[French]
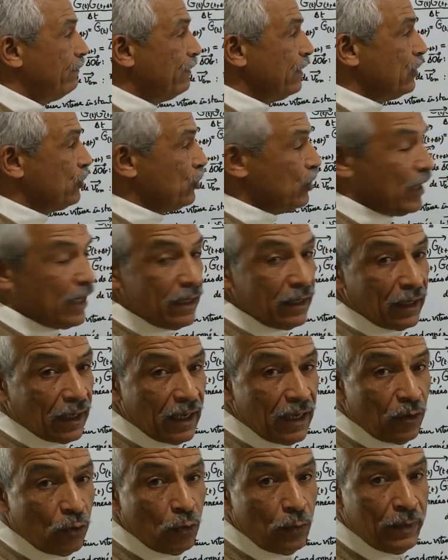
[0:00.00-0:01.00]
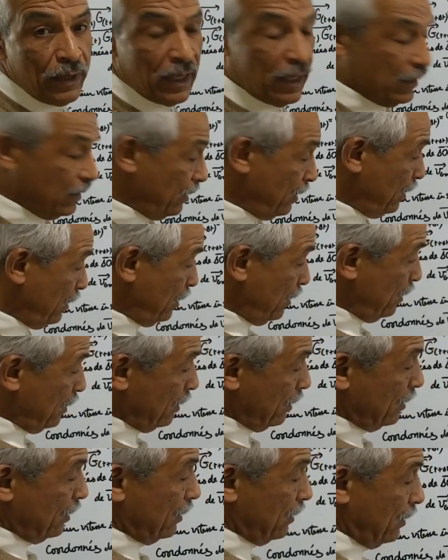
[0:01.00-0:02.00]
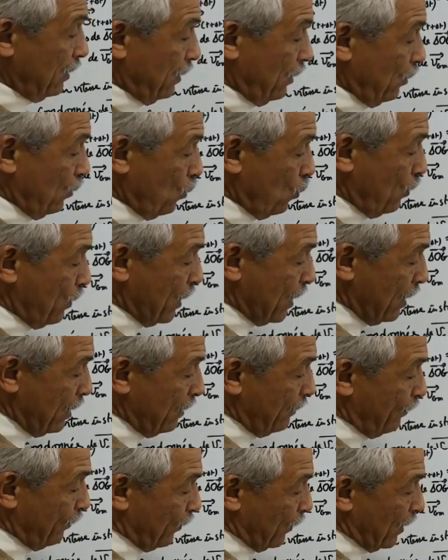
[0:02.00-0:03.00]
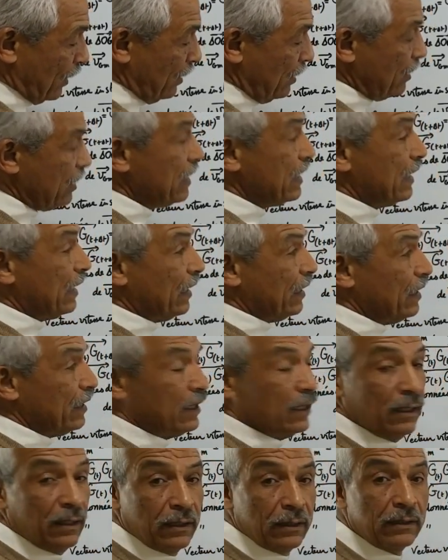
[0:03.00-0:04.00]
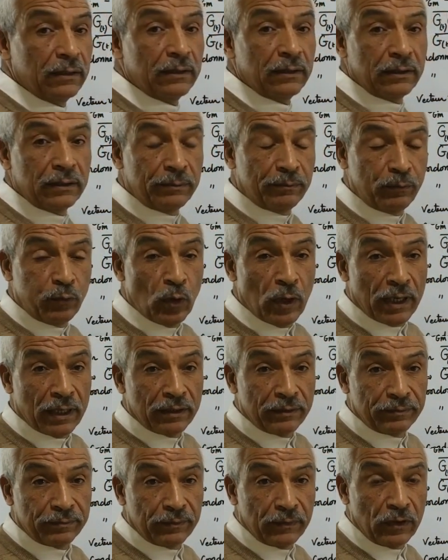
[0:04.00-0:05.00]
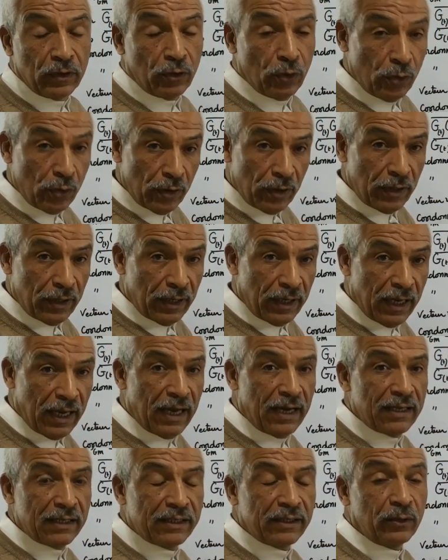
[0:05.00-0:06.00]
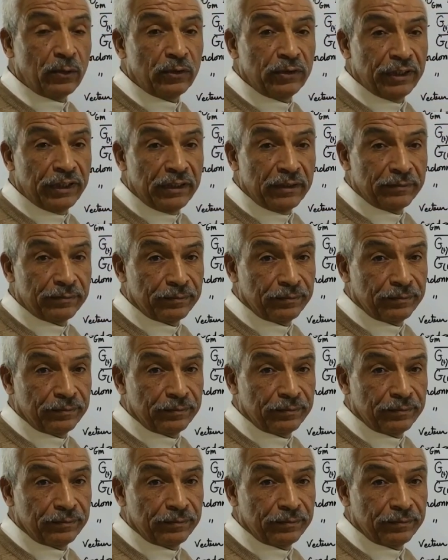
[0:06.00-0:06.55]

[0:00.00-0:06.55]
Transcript: VGY ou bien, ou bien Y point euh, à l'instant T.